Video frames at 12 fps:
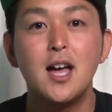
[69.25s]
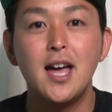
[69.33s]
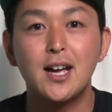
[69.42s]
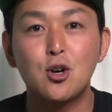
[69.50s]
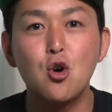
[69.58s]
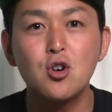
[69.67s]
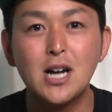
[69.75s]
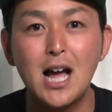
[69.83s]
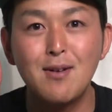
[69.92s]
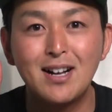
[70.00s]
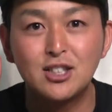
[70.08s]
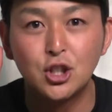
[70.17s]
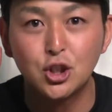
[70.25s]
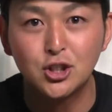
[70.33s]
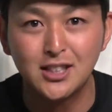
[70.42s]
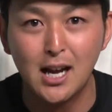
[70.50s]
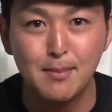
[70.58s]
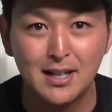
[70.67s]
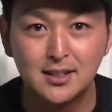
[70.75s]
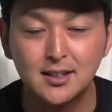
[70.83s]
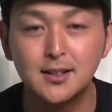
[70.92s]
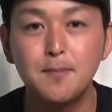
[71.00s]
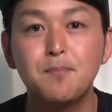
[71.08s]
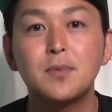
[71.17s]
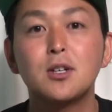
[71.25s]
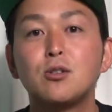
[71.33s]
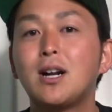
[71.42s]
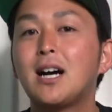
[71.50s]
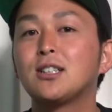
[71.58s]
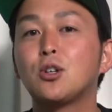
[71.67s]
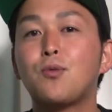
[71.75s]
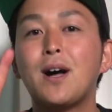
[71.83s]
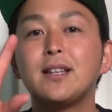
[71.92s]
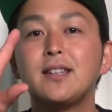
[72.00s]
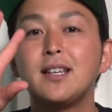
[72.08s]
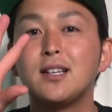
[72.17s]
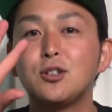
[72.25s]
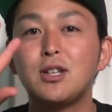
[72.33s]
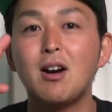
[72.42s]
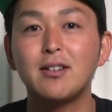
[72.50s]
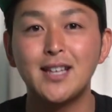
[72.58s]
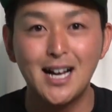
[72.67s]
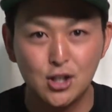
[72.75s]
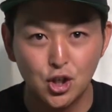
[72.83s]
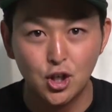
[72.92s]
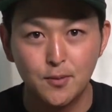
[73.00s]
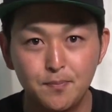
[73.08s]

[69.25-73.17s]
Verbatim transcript: え今回はちょっと違いますクラウドファンディングではなく、